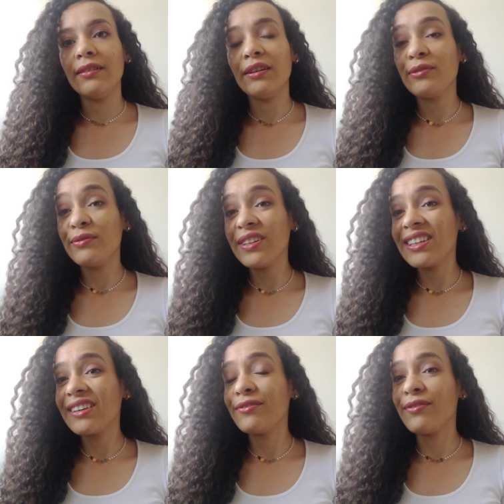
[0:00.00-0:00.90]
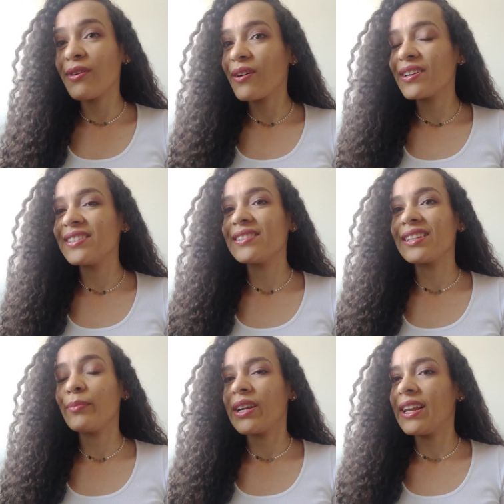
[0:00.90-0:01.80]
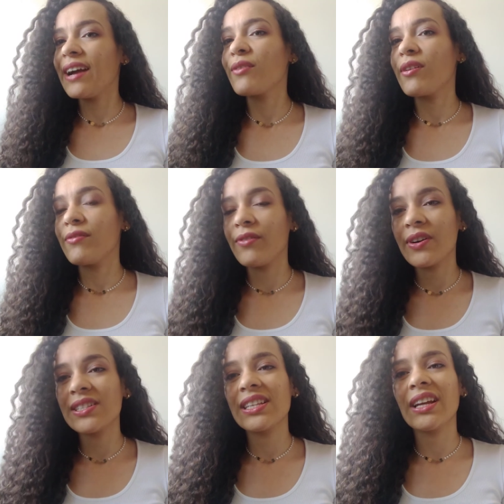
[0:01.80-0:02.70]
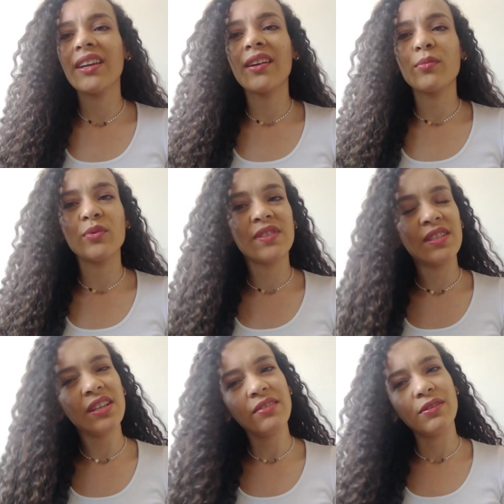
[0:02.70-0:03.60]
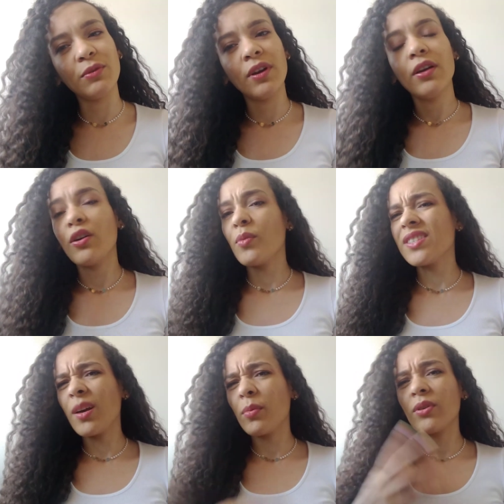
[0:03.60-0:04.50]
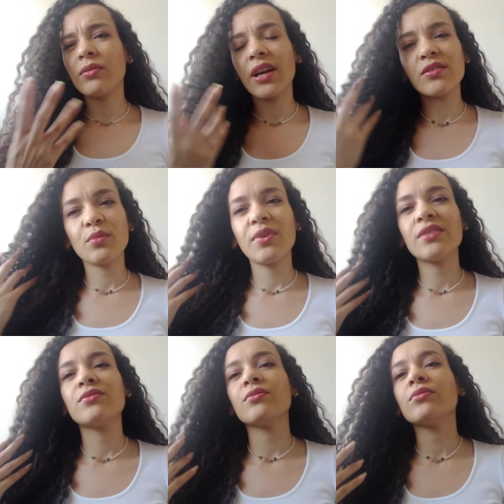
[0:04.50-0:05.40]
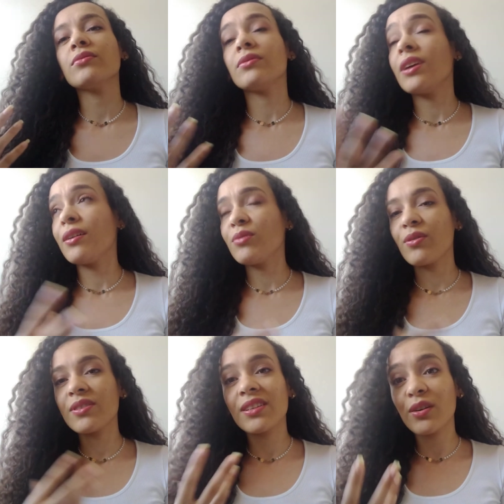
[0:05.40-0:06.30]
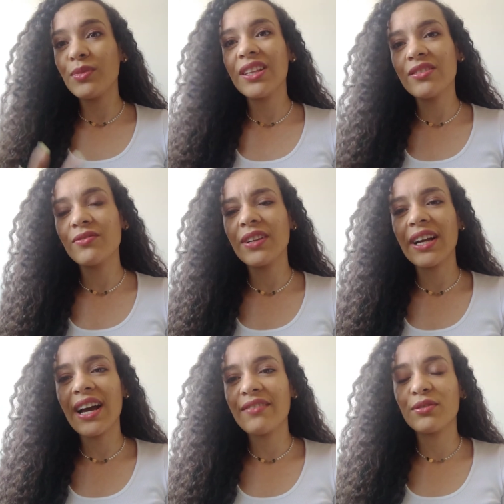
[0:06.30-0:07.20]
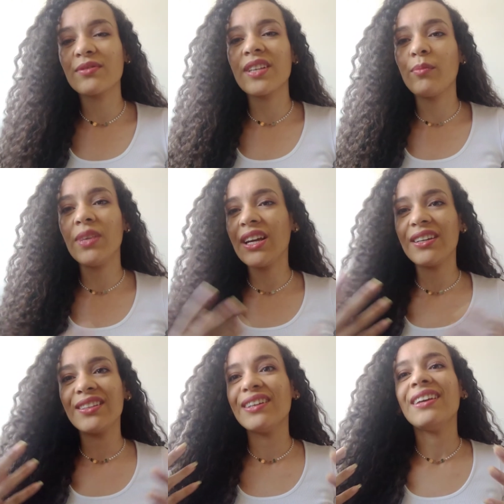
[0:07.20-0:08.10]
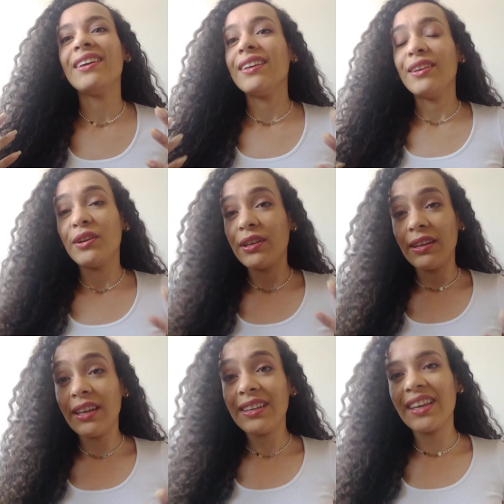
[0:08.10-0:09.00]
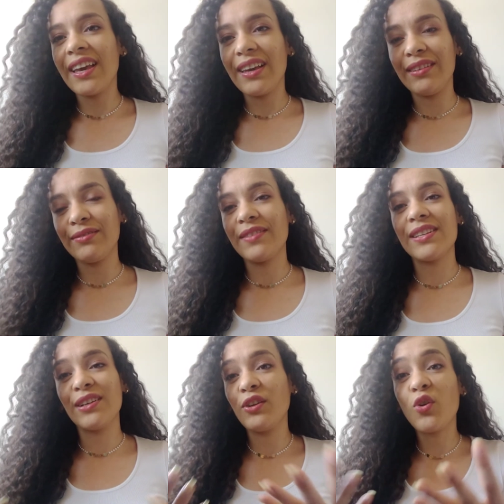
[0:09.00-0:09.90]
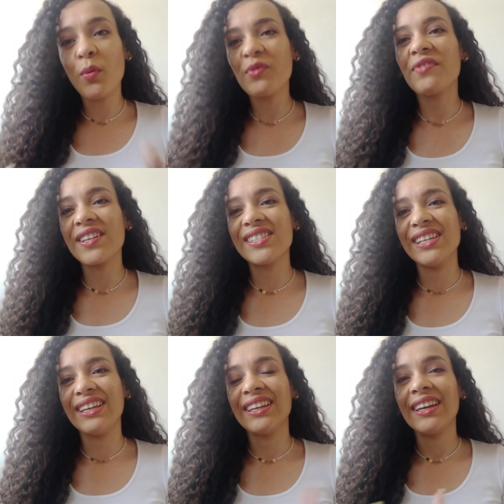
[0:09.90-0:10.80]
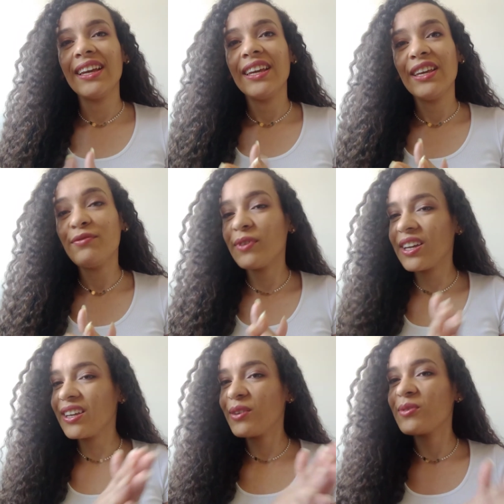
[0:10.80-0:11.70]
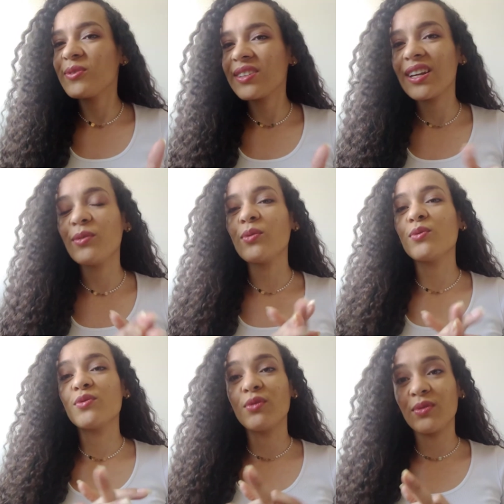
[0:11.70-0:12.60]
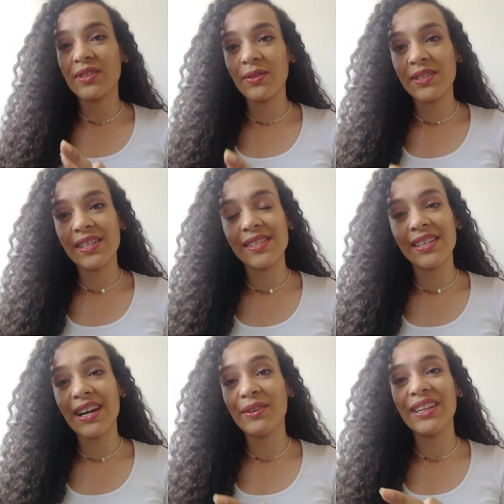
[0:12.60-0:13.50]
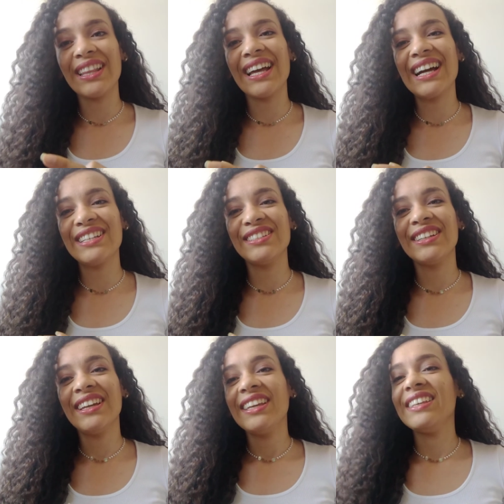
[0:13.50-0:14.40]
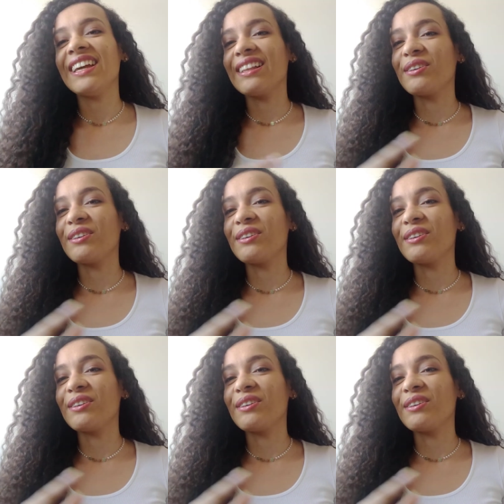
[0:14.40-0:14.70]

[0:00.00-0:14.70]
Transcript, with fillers: eu vi que voz, trabalhar com a voz, será que era possível? Comecei a procurar sobre o assunto e era uma coisa que eu me identificava, eu não sabia ainda em que, em como fazer. E foi aí que eu encontrei o curso Locução Essencial da Nádia, e ela